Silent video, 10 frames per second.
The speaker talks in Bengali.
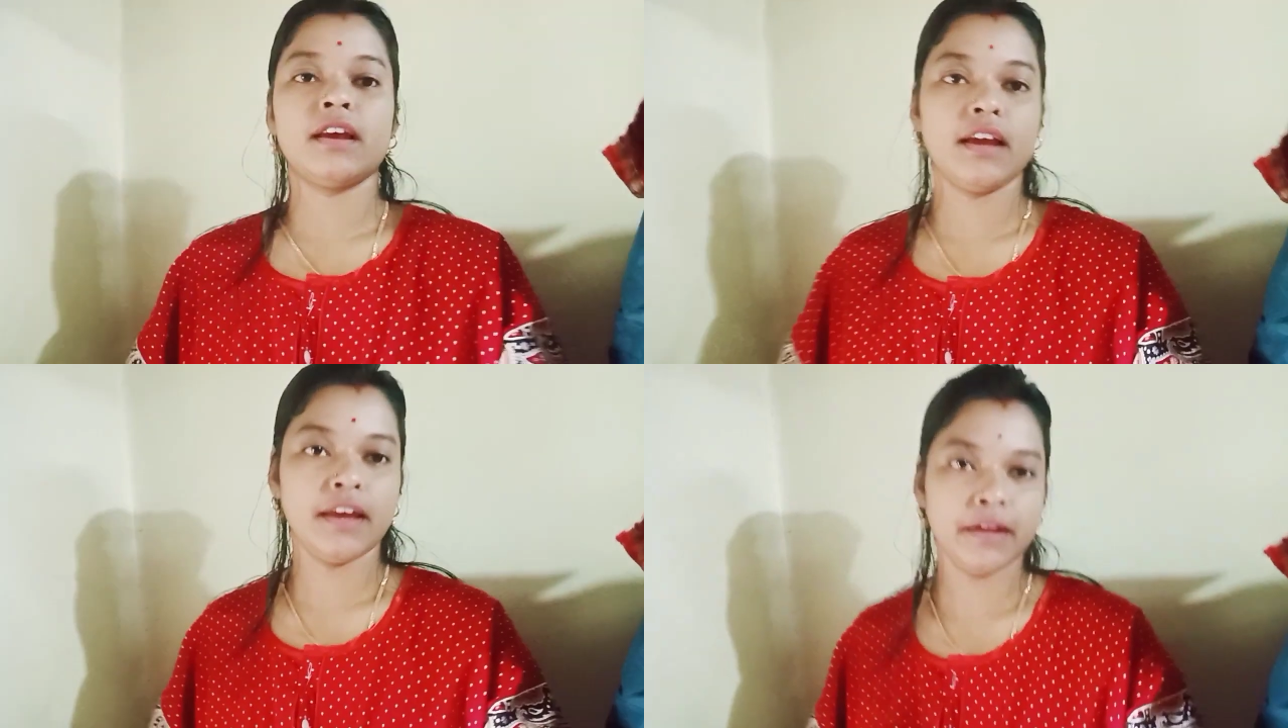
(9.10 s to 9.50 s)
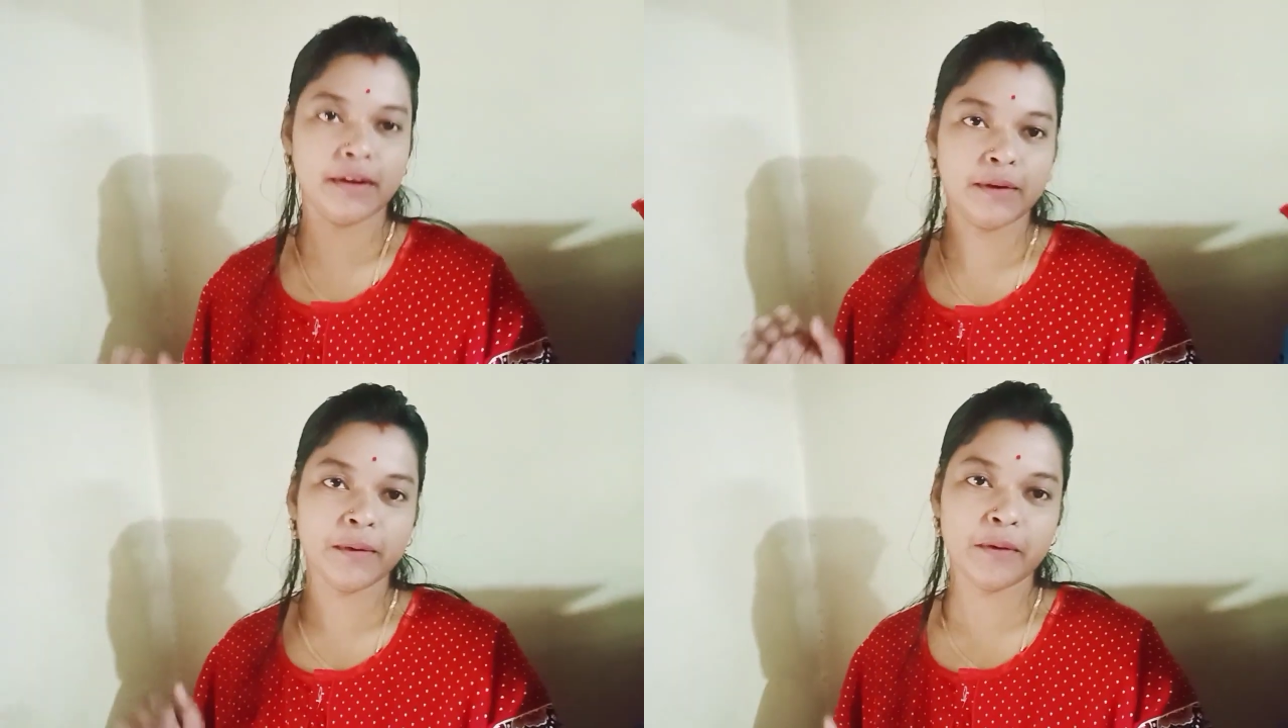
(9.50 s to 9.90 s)

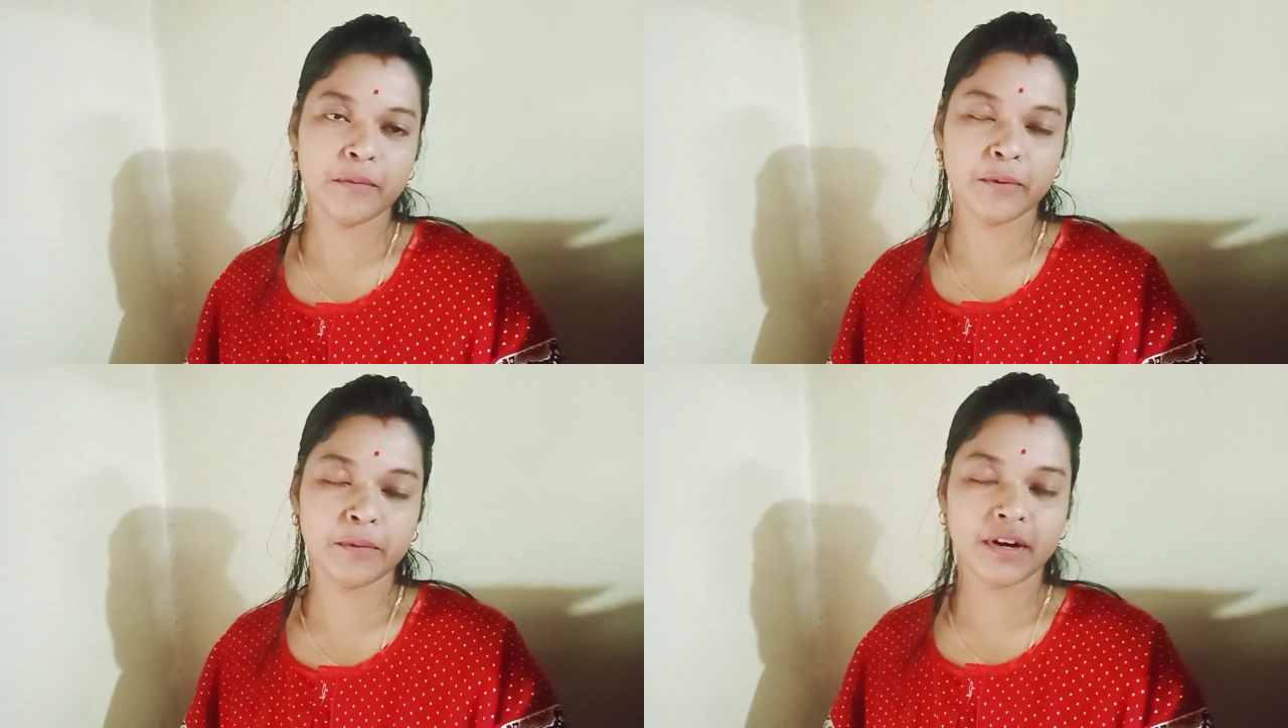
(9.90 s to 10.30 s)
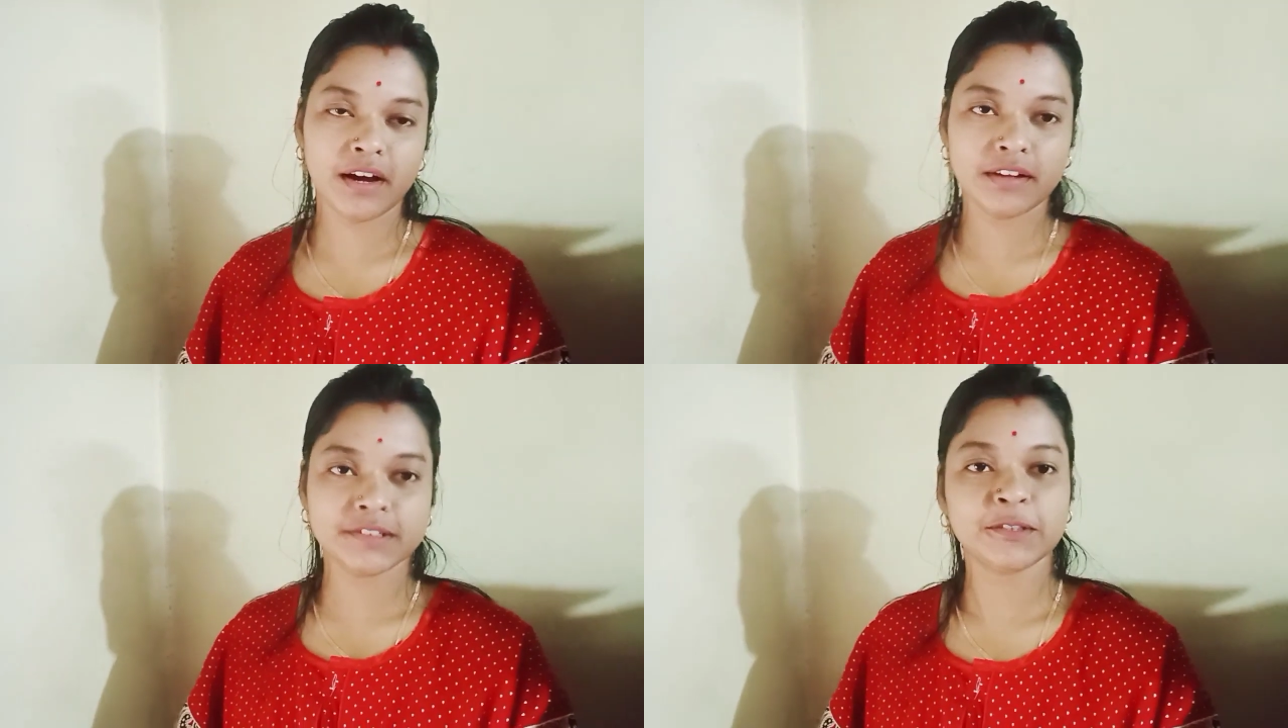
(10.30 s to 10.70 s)
হ্যালো
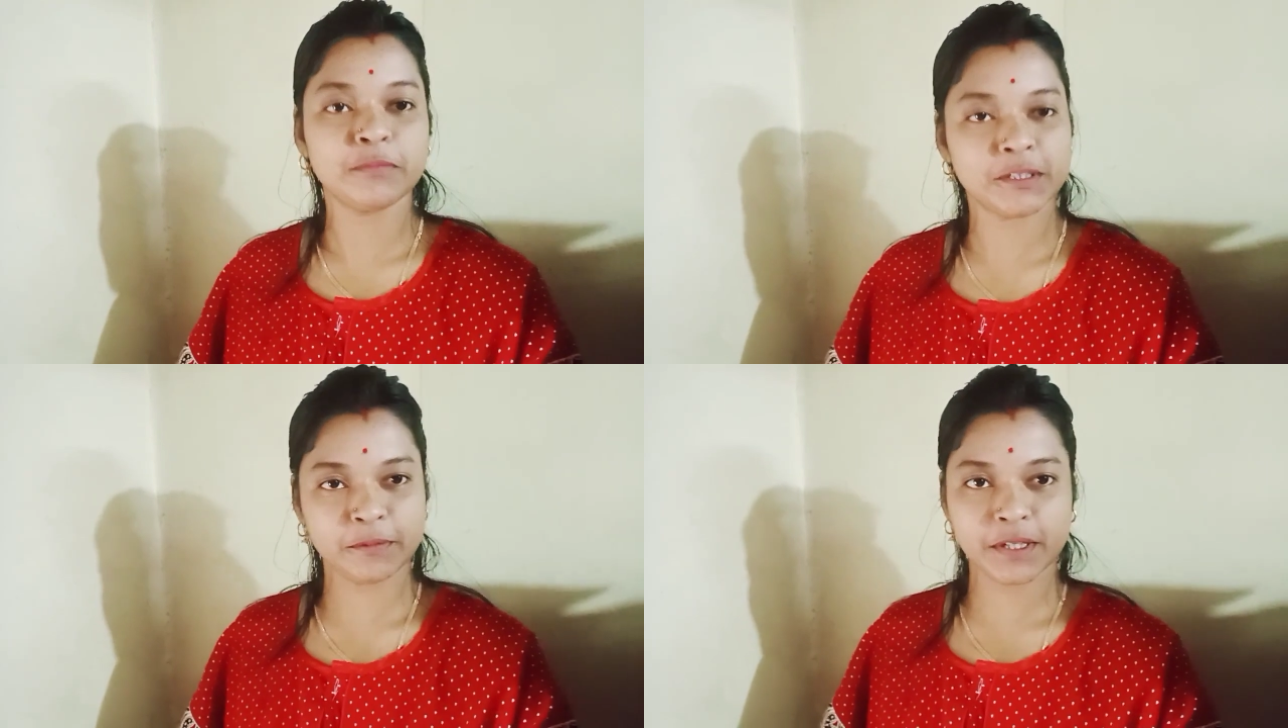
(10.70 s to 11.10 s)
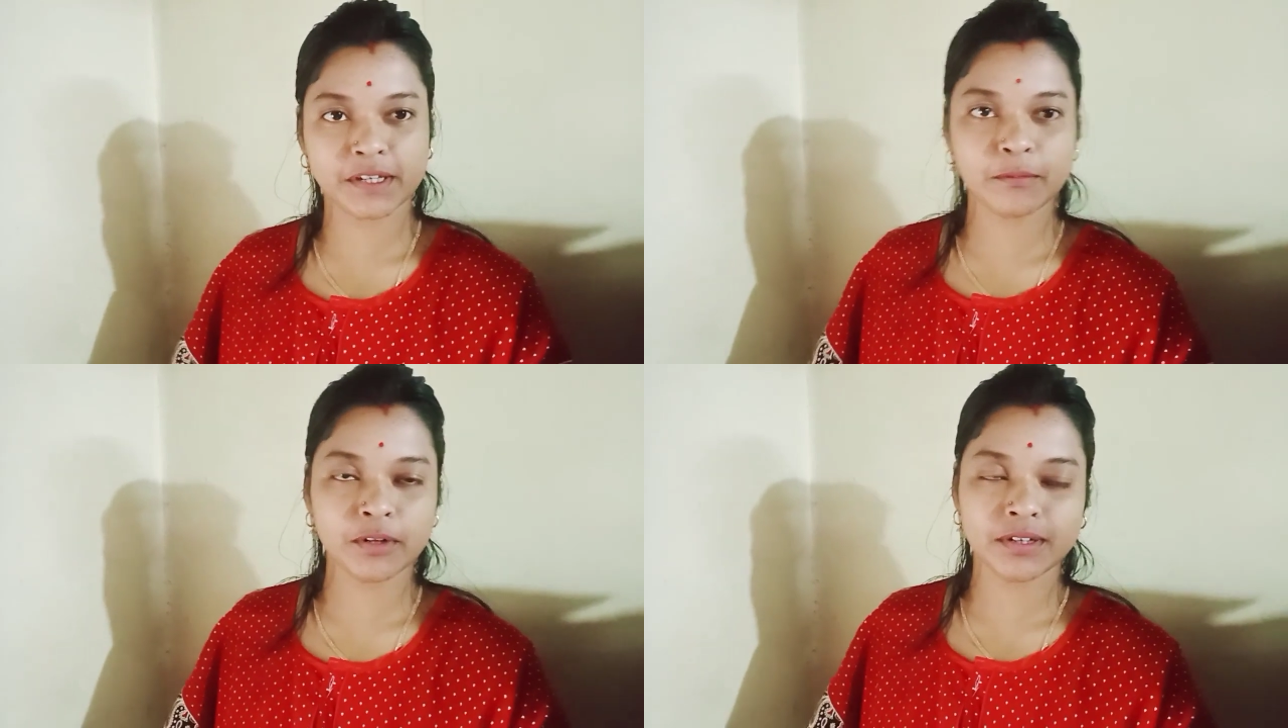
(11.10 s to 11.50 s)
এভরিওয়ান তোমরা সবাই
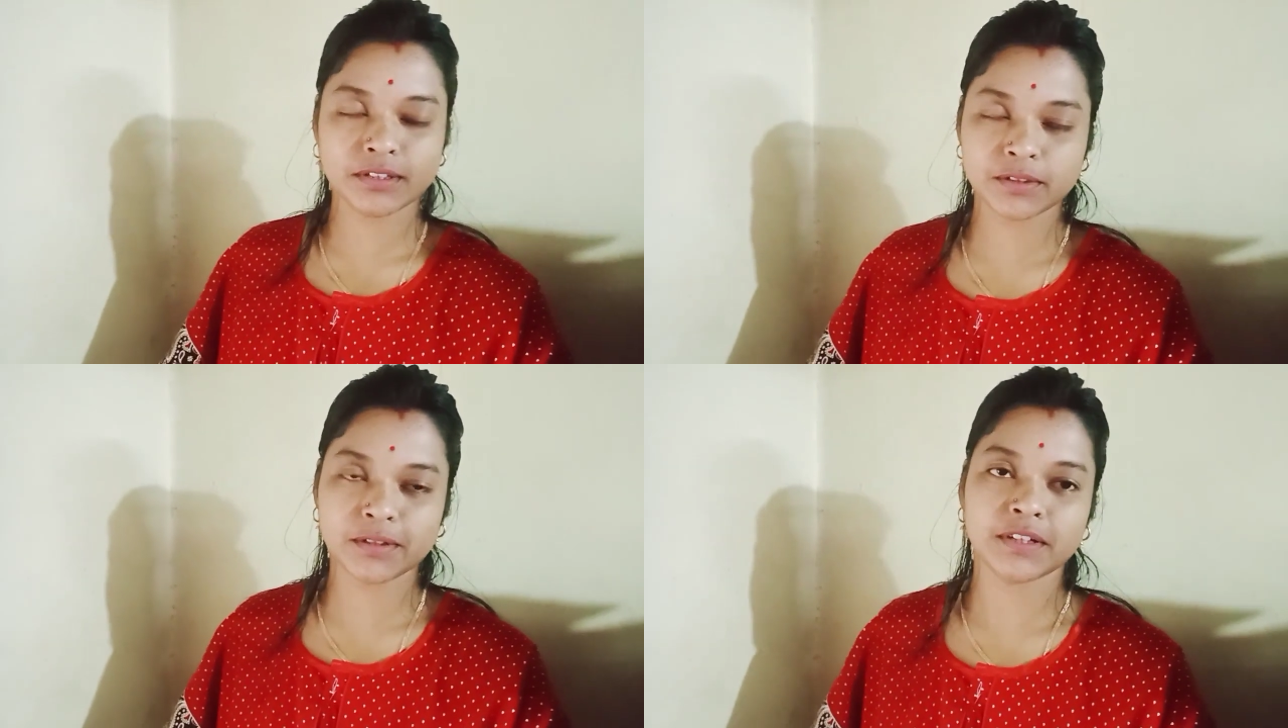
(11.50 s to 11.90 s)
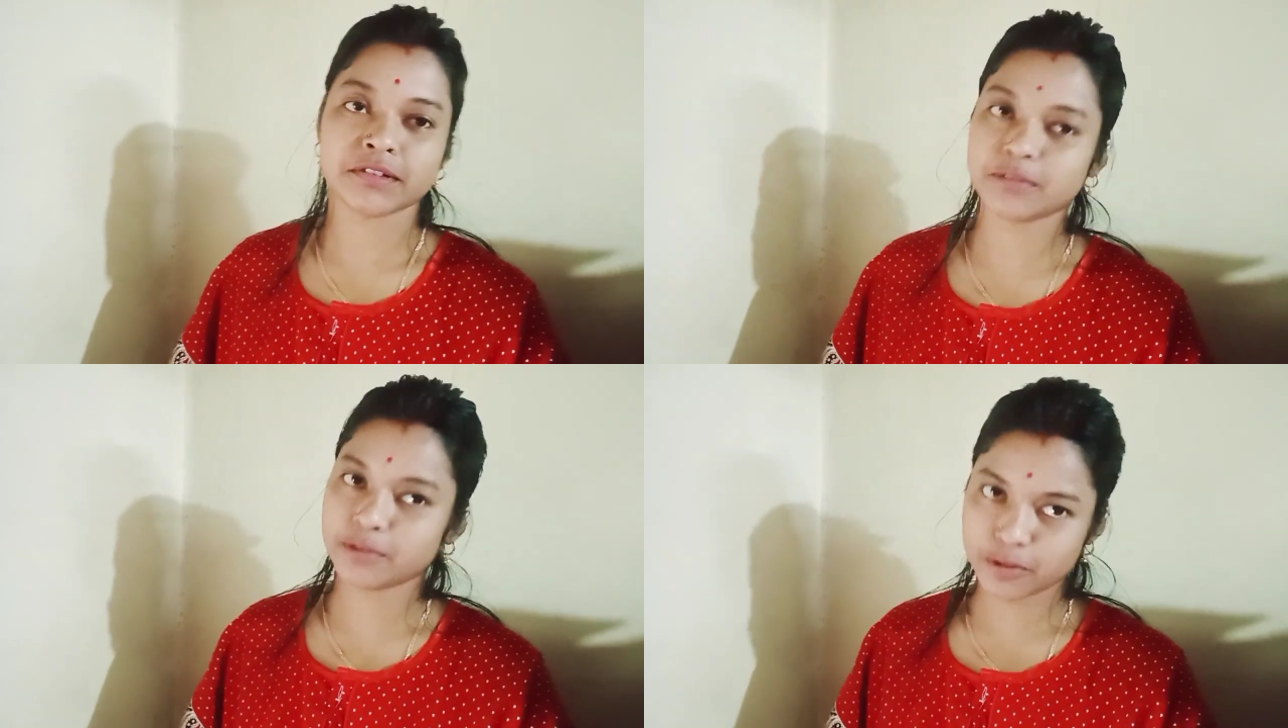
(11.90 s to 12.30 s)
কেমন আছো
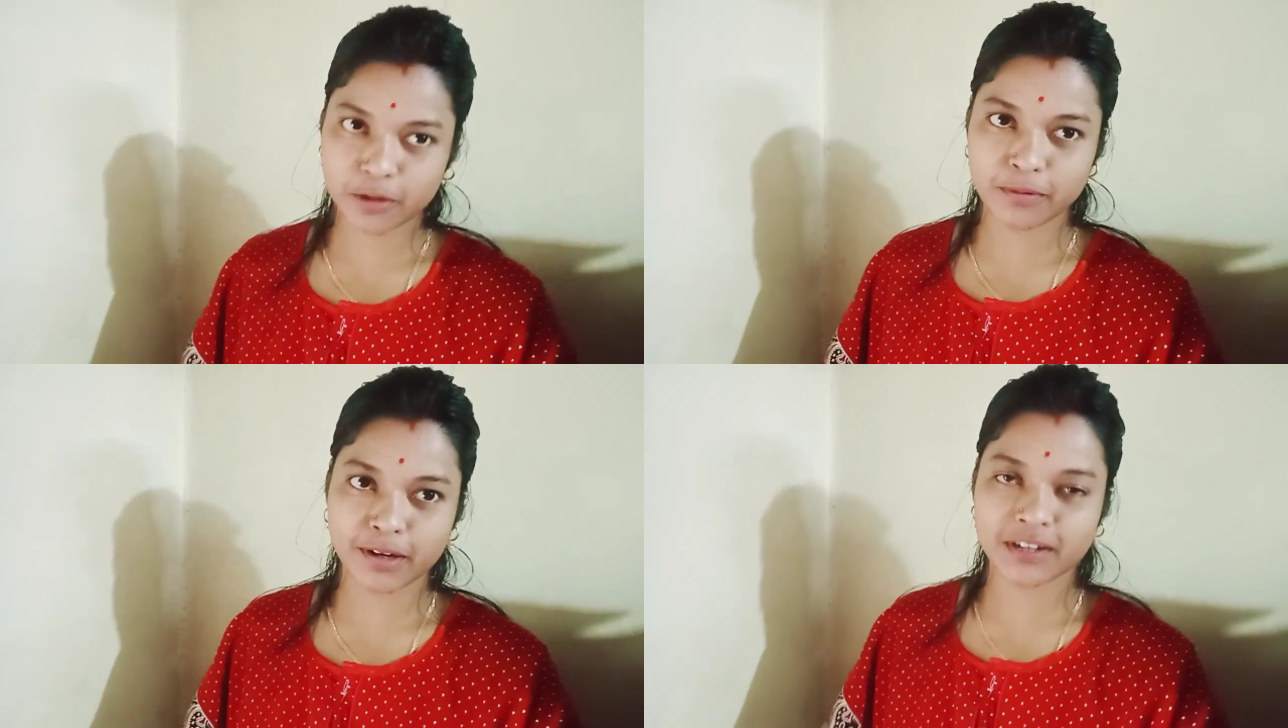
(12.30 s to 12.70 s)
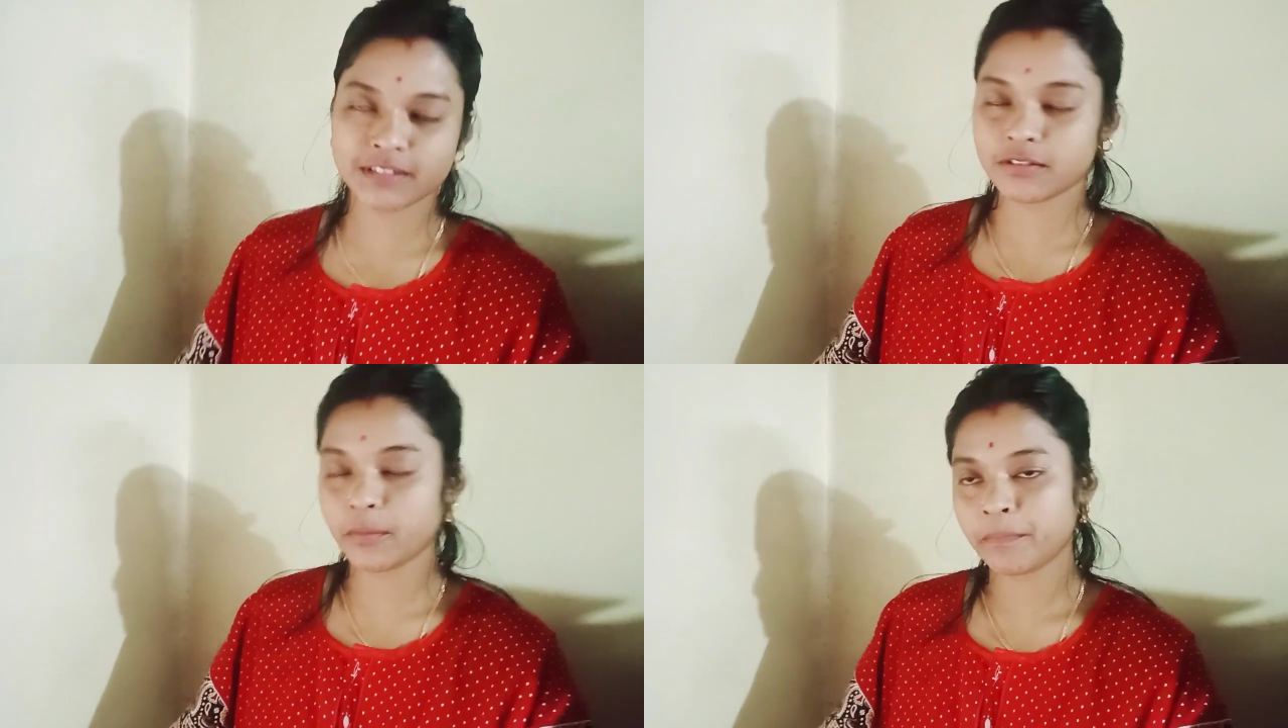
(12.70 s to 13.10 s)
আশা করছি সবাই ভালো
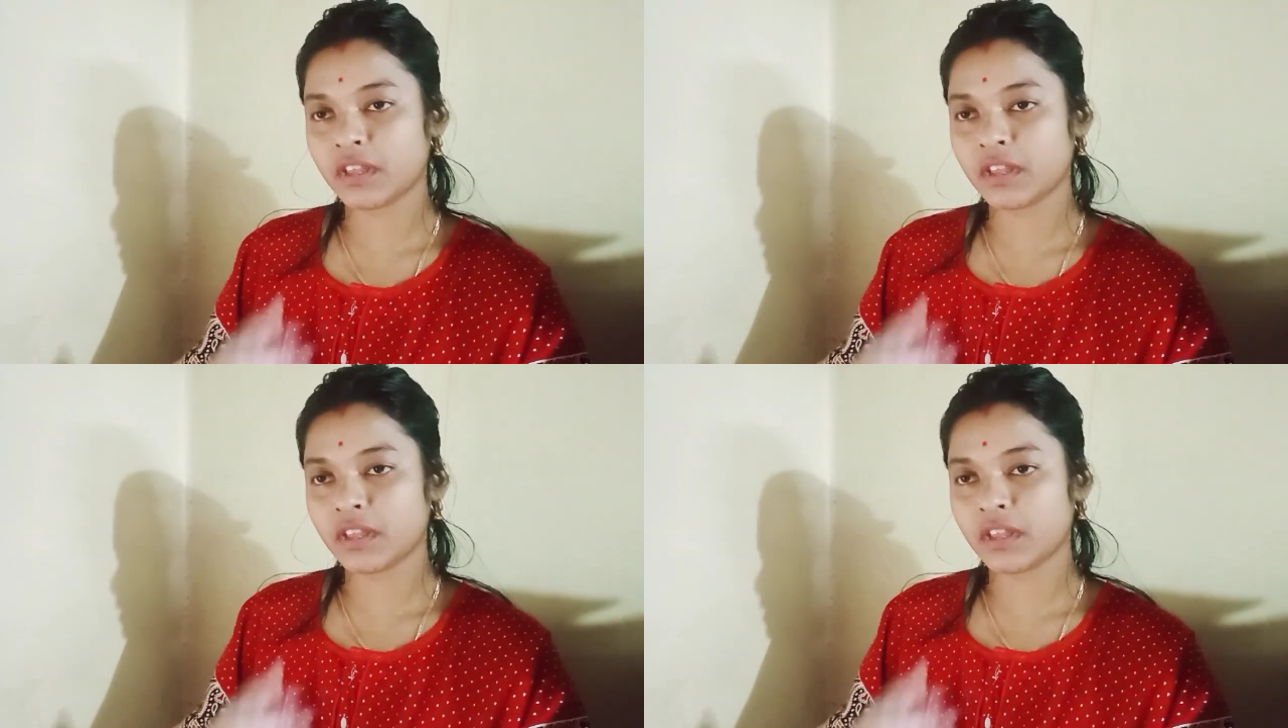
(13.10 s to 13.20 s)
আছো